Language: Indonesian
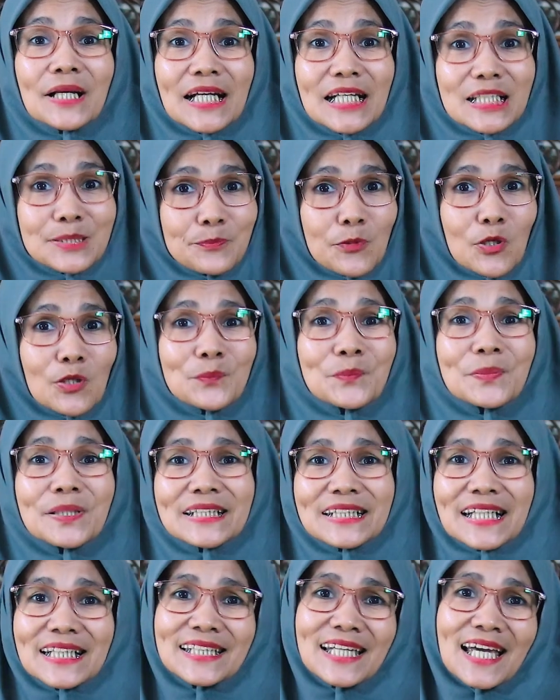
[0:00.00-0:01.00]
respon
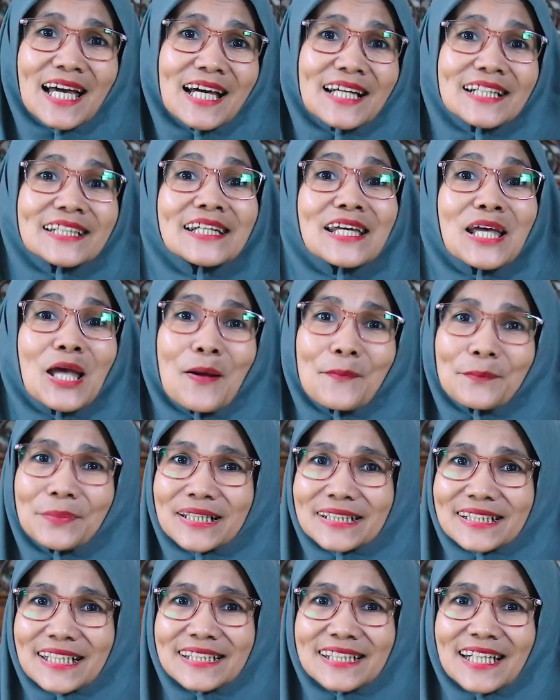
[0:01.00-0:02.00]

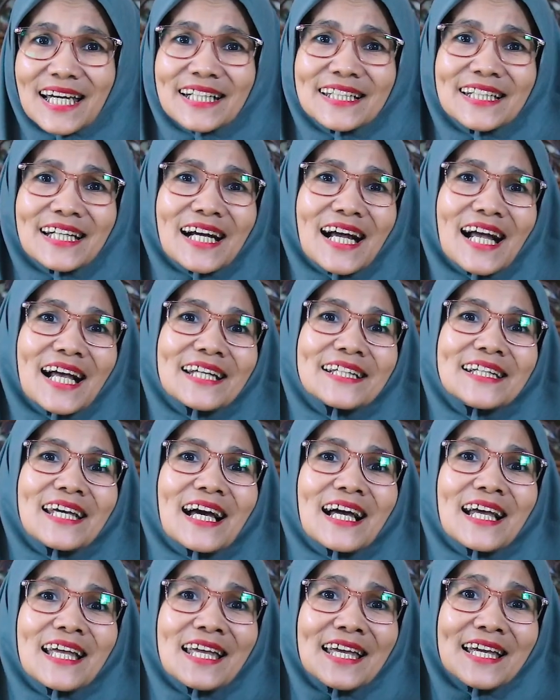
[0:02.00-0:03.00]
pertanyaan-pertanyaan yang
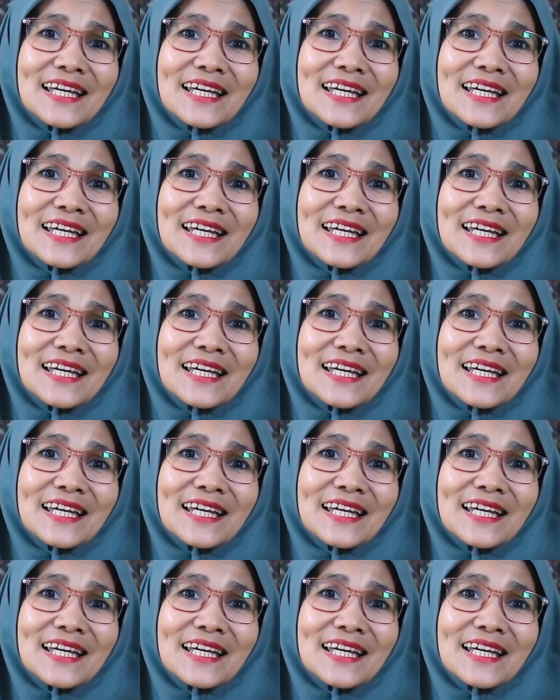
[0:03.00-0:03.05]
ada.